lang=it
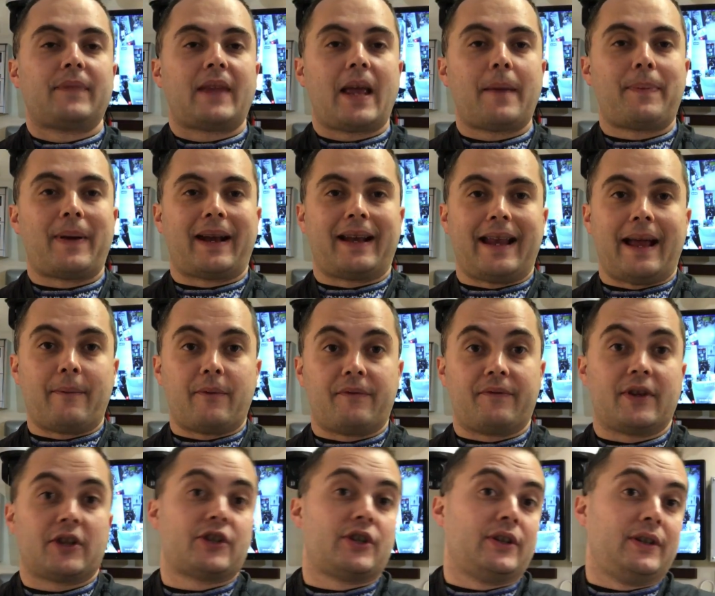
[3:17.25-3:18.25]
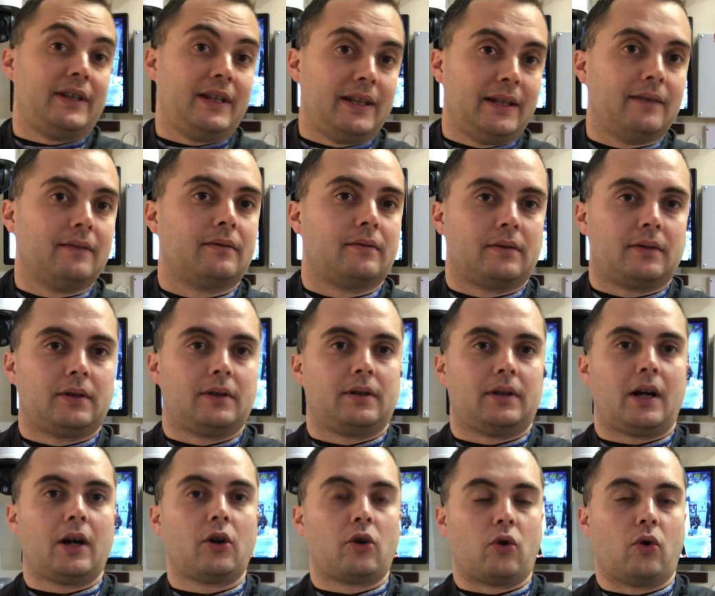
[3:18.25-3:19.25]
E parliamo invece di eh,
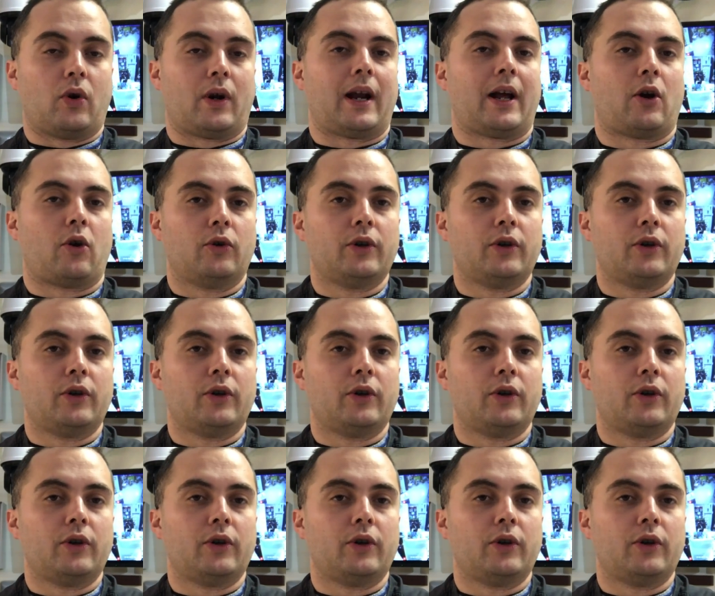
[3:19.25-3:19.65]
ancora